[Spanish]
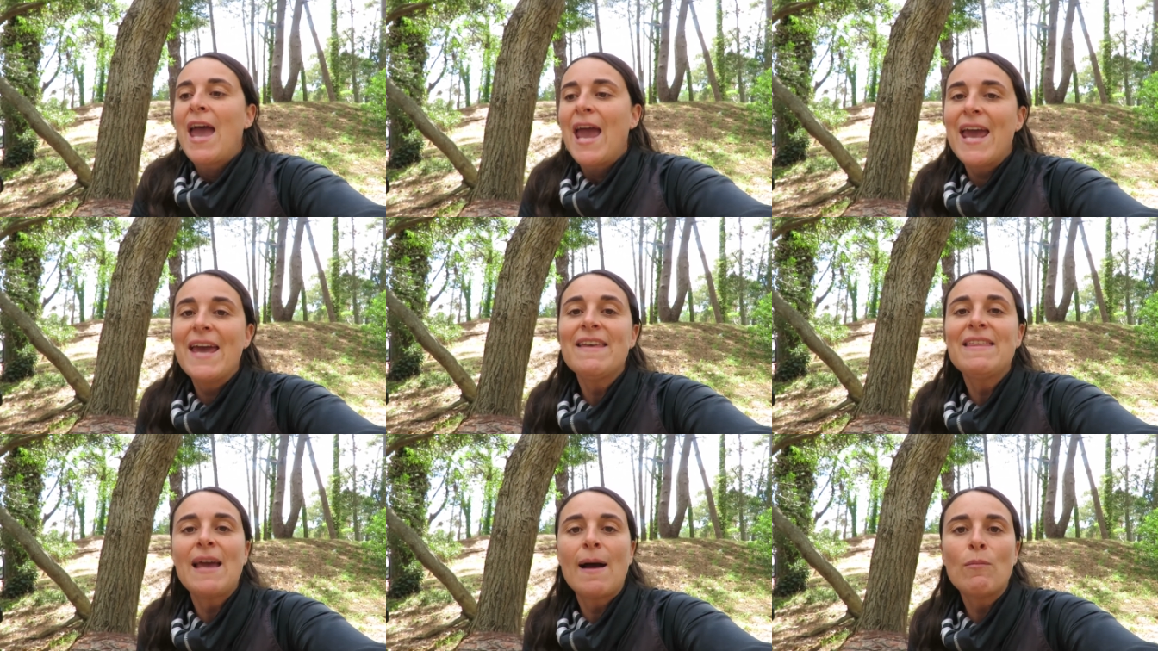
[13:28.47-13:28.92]

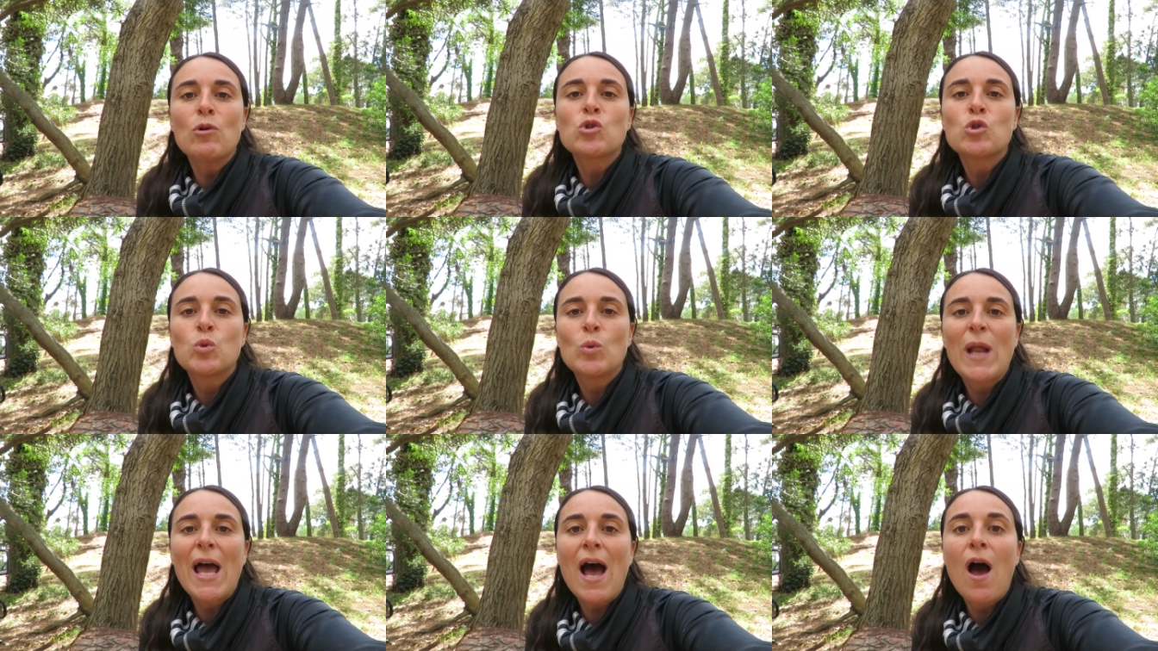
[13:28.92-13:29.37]
Es,
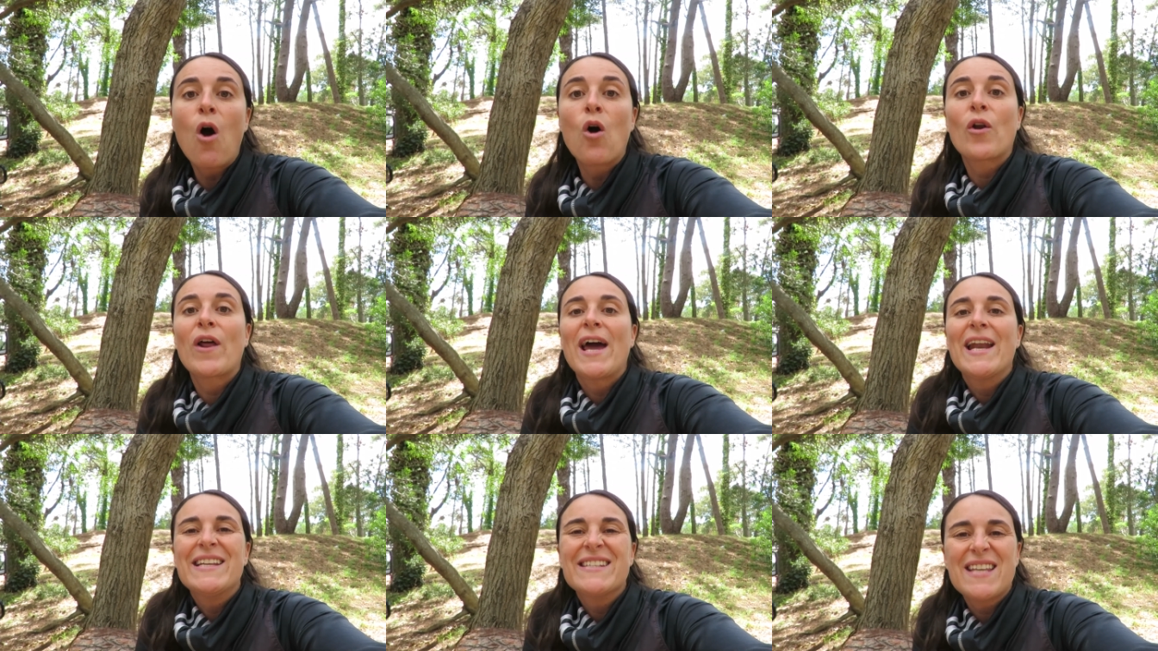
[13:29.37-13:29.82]
digamos, una
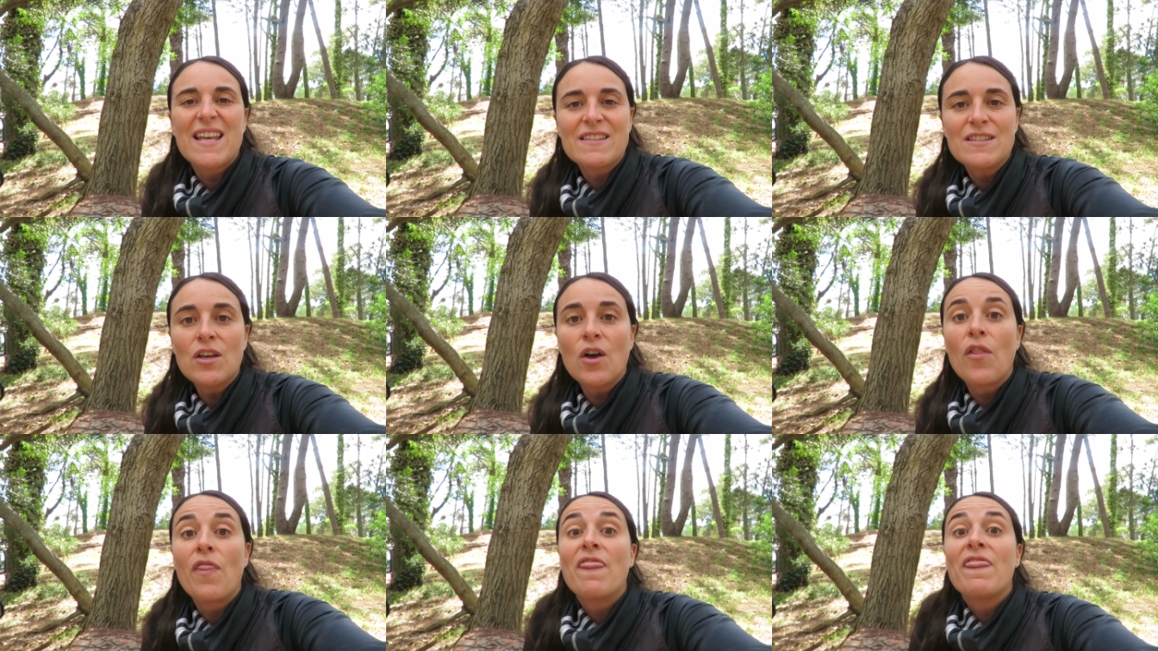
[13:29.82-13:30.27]

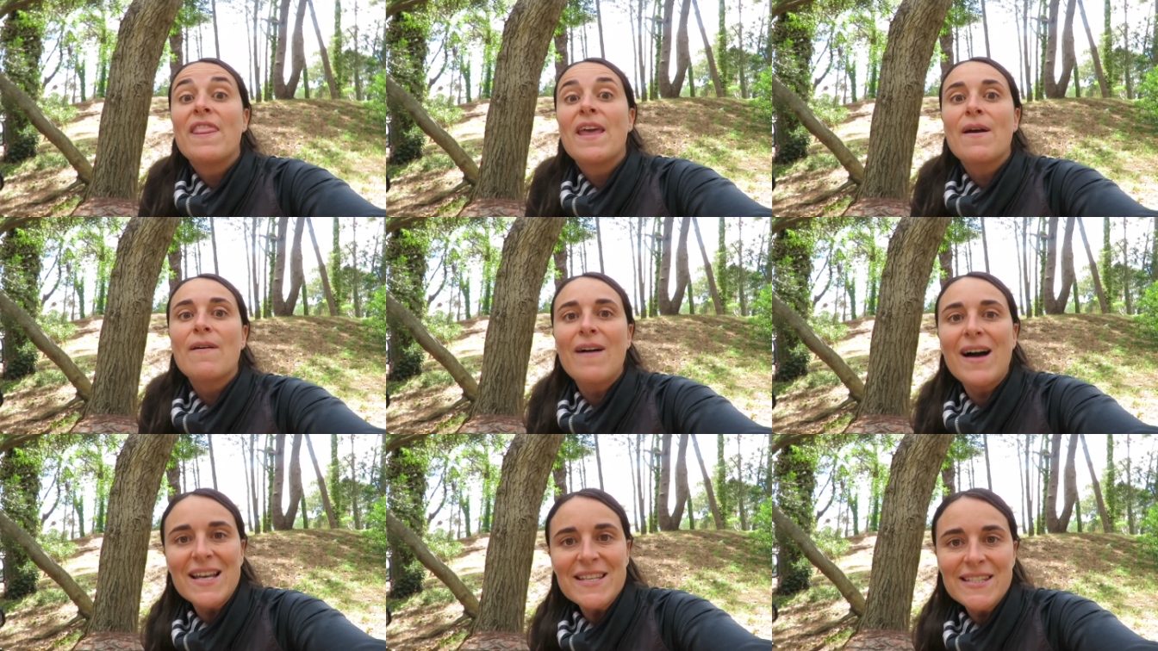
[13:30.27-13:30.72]
organización
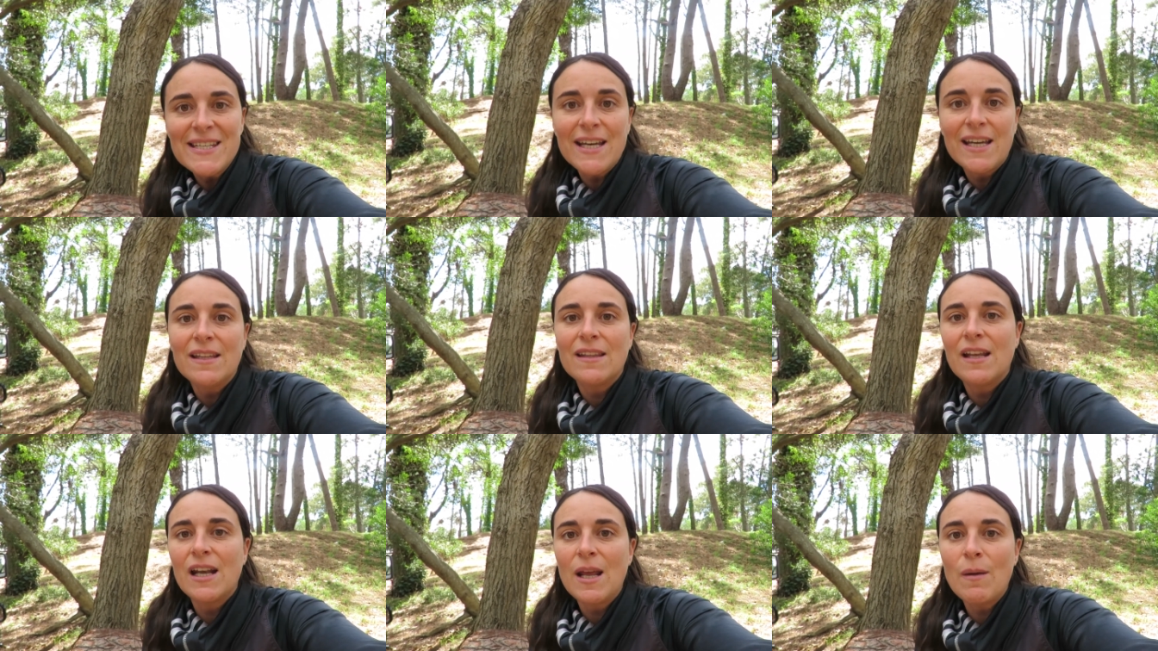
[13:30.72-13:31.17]
de base
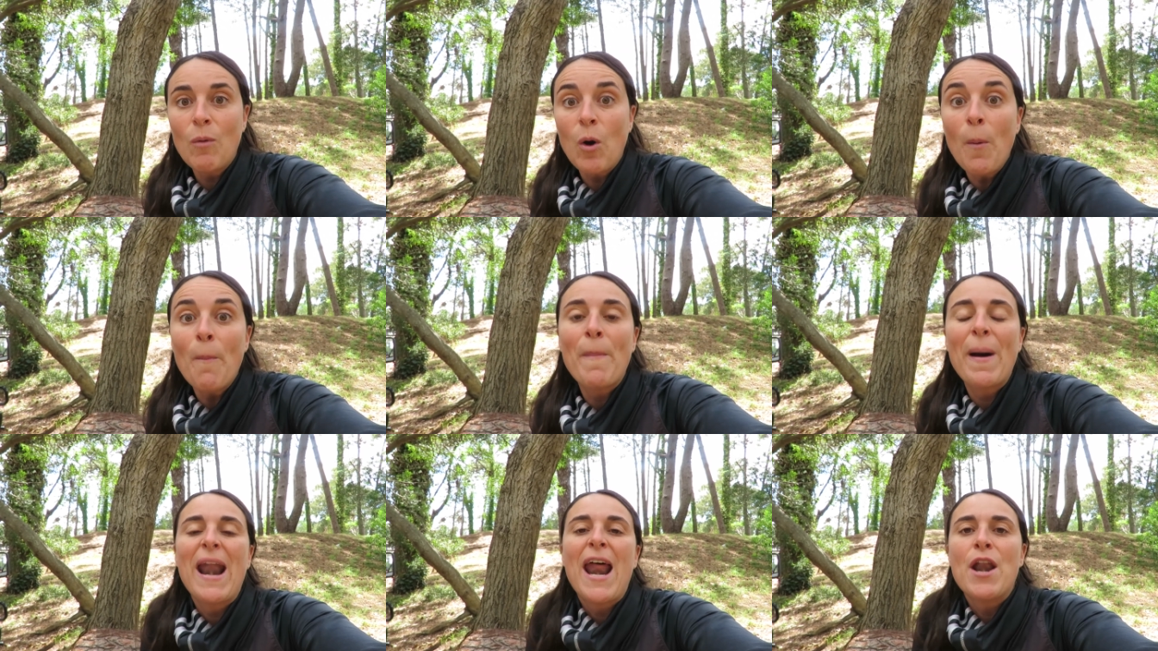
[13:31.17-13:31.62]
que
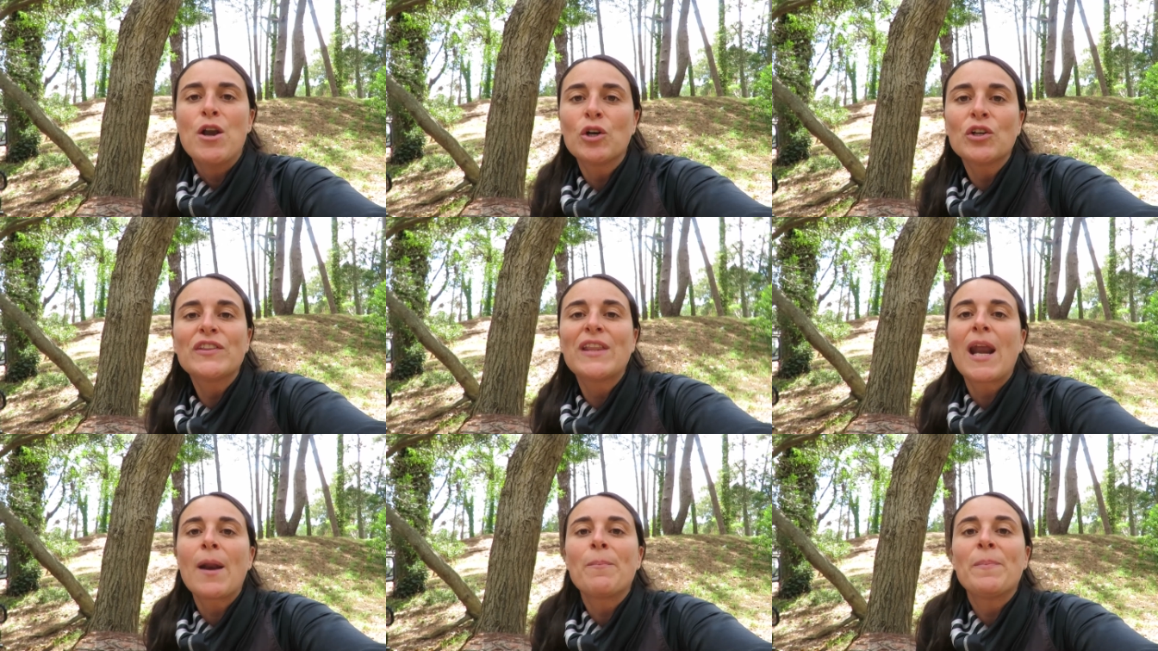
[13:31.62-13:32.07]
tenemos para
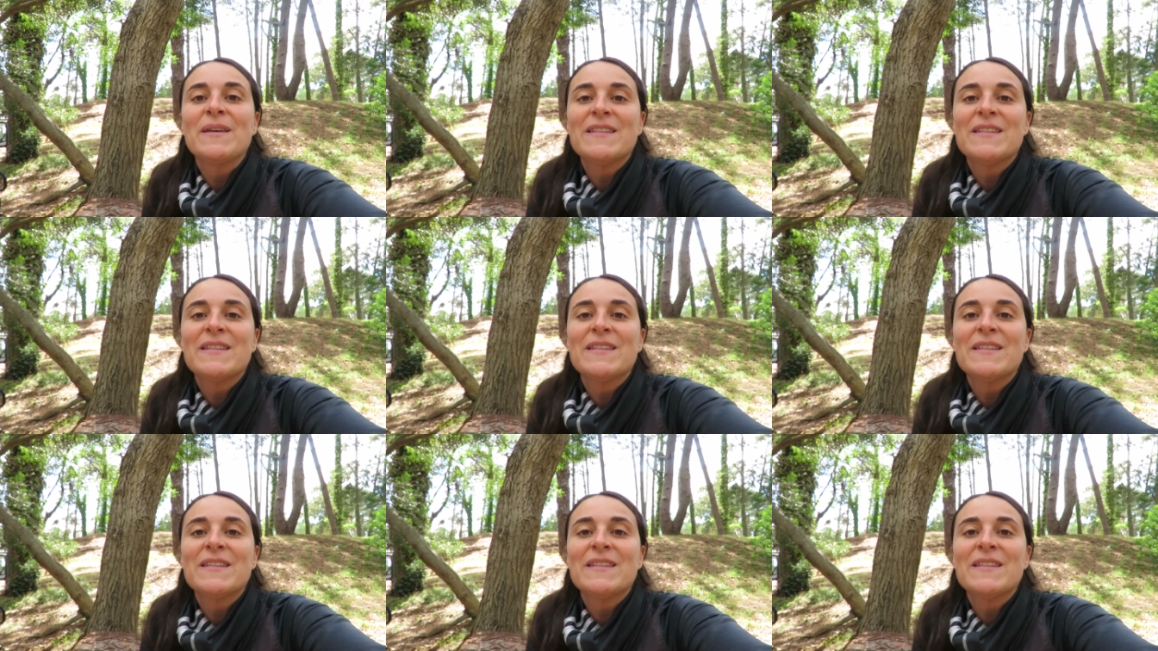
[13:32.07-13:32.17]
no estar